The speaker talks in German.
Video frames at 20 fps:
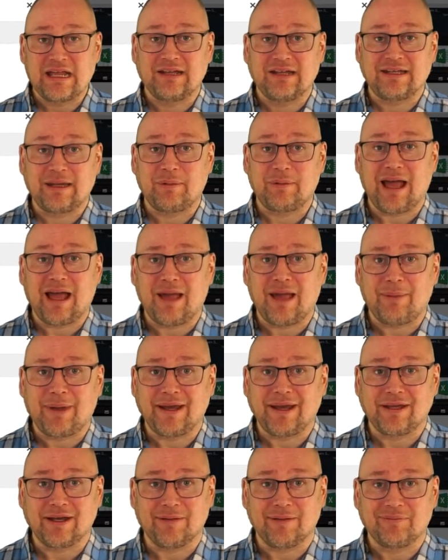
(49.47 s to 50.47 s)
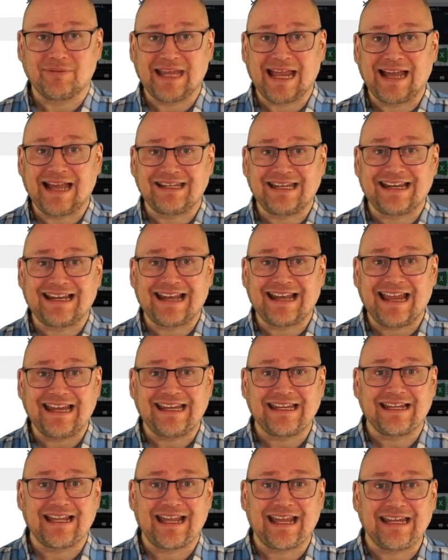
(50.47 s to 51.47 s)
Der Bearbeiter, der hat die
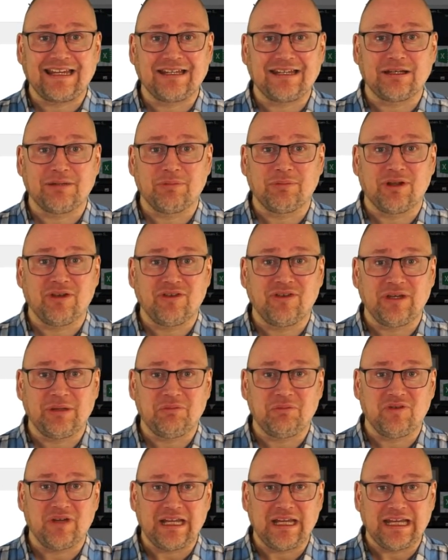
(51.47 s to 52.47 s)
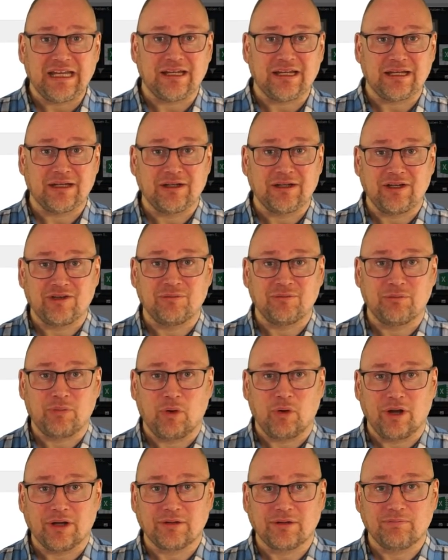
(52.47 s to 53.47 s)
gleichen Rechte im Prinzip wie ich in diesem
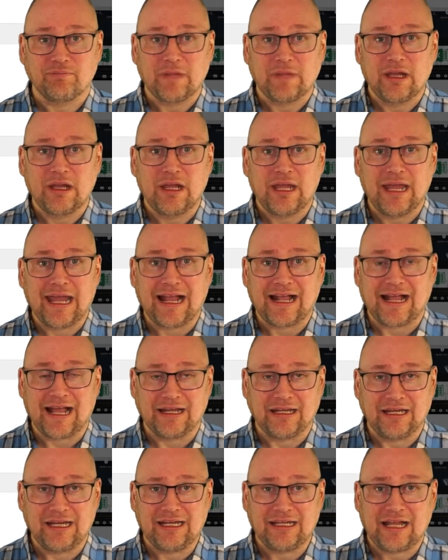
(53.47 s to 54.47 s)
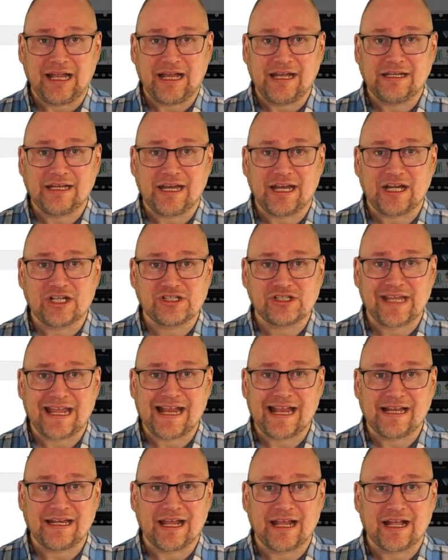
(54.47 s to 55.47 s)
Board. Er kann Inhalte
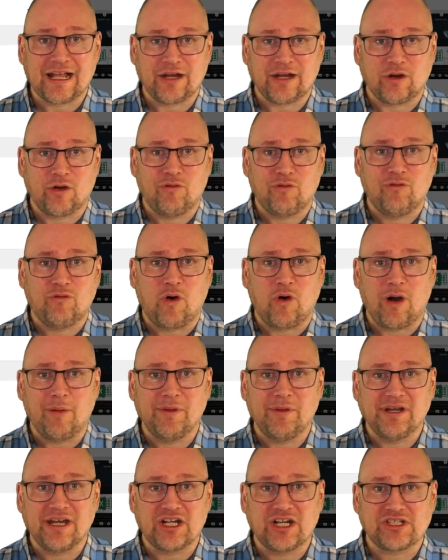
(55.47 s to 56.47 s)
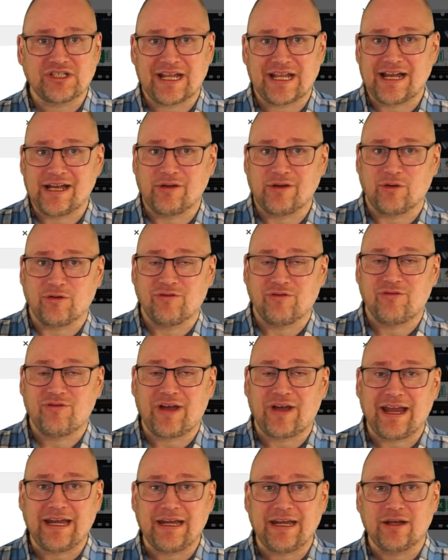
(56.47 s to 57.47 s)
erstellen, er kann auch Formen erstellen und
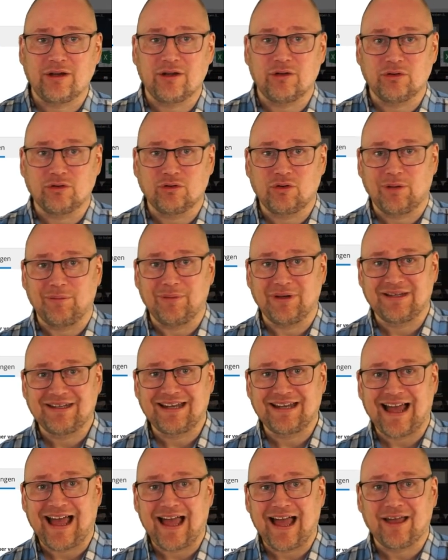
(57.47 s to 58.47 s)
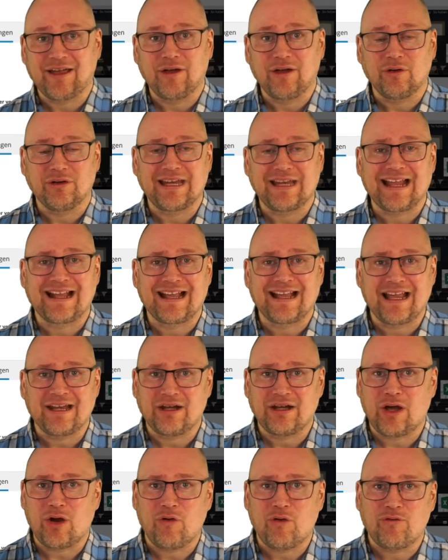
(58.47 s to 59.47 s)
Pfeile und Kommentare und er
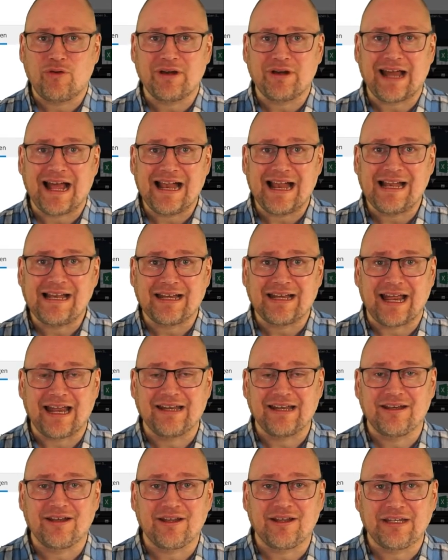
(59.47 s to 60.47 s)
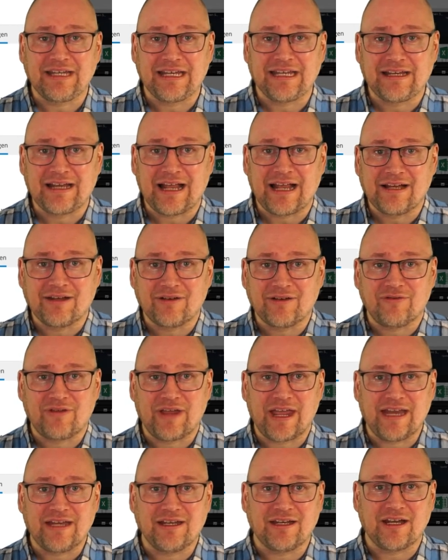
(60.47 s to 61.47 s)
kann auch von allen anderen die Inhalte
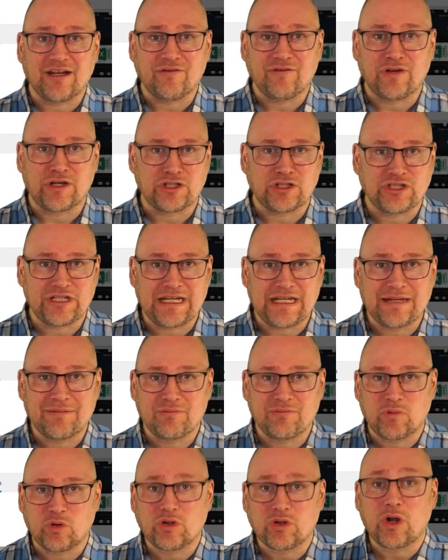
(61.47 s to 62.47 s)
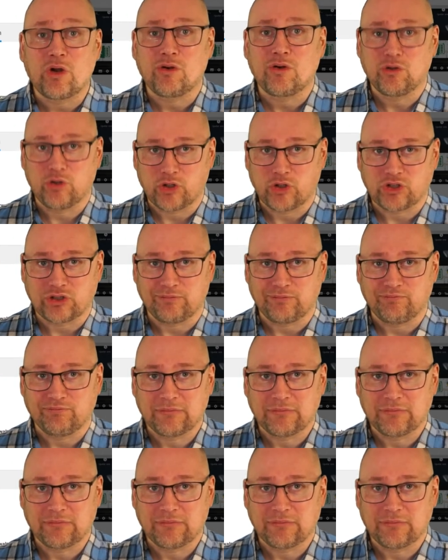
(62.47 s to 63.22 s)
verändern, verschieben und auch löschen.